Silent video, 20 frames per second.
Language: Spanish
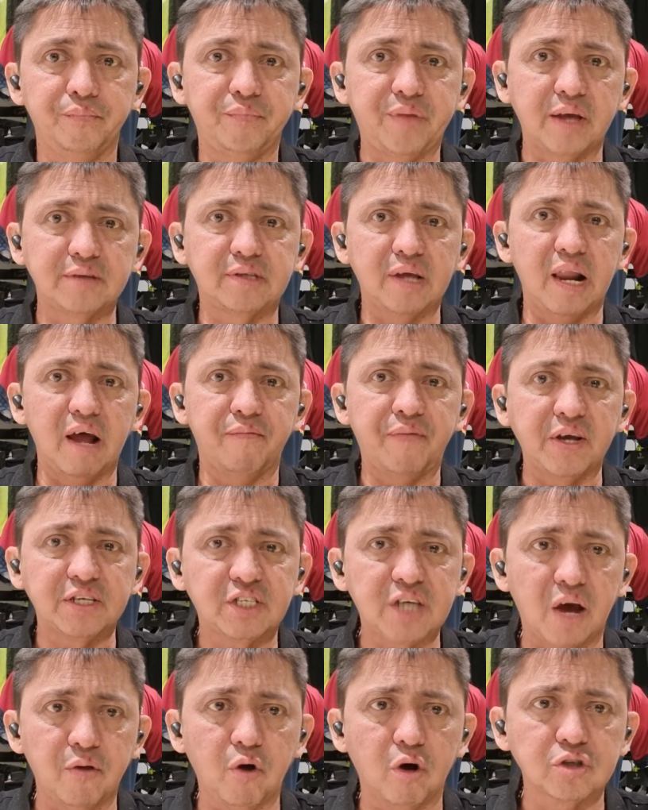Desde la
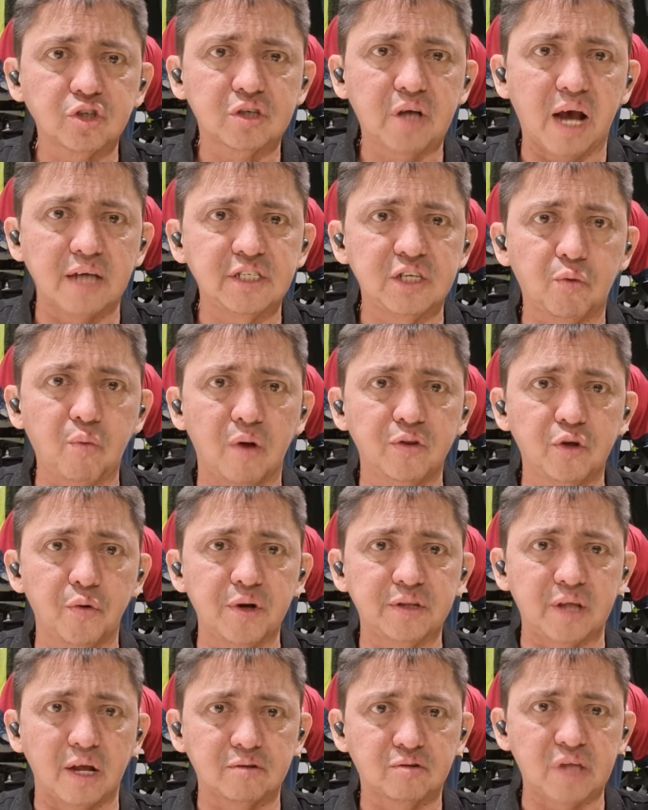fecha 2, casi
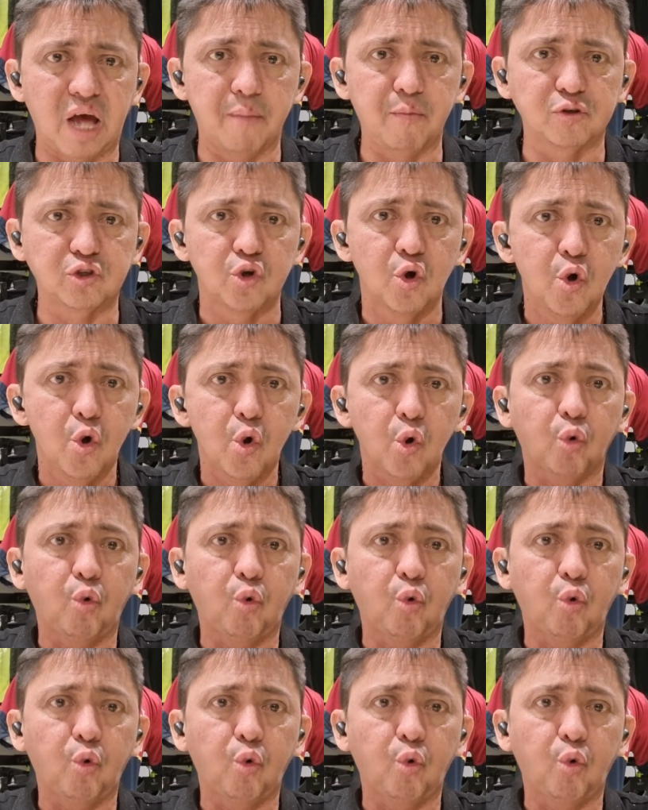cuando detectamos